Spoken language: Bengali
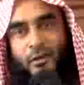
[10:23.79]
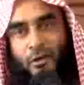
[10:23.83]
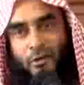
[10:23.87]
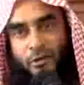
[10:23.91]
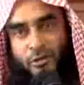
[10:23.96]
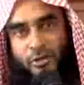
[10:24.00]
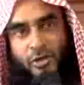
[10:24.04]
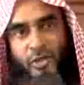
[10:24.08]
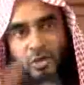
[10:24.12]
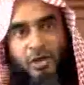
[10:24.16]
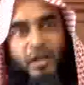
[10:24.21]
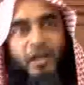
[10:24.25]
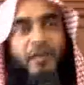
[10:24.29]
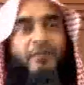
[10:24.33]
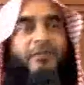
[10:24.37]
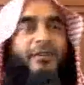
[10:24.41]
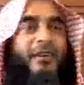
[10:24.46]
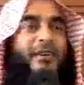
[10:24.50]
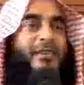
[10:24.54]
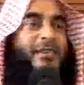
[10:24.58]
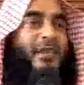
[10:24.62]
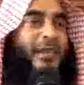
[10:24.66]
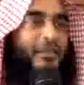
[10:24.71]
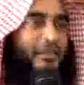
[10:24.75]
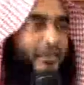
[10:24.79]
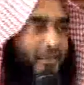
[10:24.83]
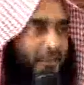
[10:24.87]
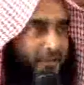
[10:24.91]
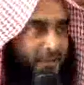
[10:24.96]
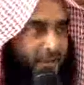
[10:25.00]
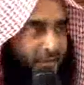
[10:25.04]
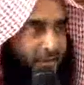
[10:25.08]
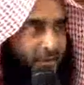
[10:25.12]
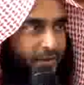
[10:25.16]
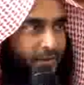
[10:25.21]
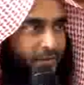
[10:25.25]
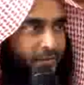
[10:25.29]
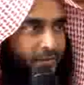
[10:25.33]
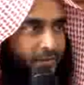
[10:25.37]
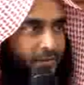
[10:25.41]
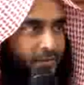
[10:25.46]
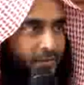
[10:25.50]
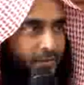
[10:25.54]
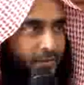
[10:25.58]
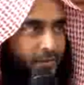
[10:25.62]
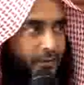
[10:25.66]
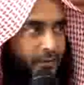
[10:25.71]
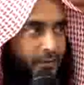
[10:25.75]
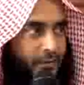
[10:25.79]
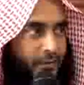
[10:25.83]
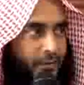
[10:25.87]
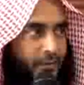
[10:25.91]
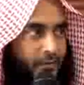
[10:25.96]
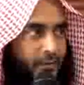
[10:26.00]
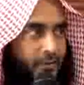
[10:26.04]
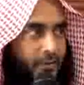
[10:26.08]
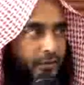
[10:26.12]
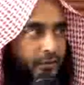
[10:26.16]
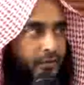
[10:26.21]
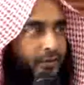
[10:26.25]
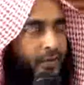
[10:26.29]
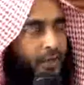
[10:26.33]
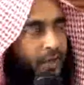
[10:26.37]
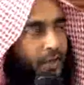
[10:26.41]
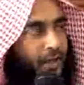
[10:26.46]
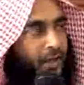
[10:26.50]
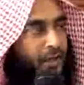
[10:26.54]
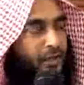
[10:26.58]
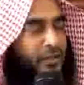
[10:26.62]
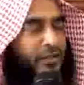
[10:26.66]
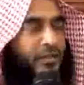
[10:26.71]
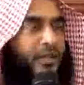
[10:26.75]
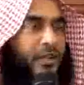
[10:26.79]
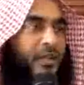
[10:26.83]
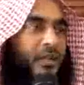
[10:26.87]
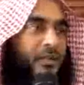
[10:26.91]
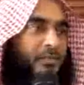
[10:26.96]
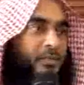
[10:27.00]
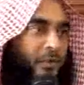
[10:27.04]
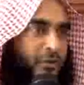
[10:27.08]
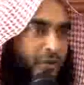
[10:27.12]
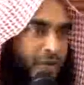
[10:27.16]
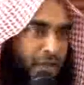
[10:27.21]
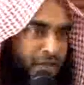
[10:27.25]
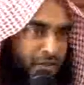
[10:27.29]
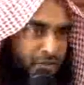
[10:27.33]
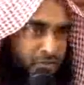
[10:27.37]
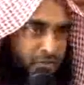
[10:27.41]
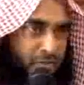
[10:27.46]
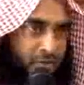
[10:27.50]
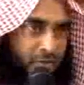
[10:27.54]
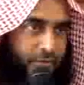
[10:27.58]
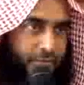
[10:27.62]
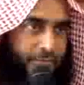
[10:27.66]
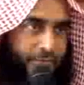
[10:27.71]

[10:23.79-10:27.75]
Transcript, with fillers: কৌশলে ফাঁসান তাদেরকে তারা নিজেরাই প্রতারিত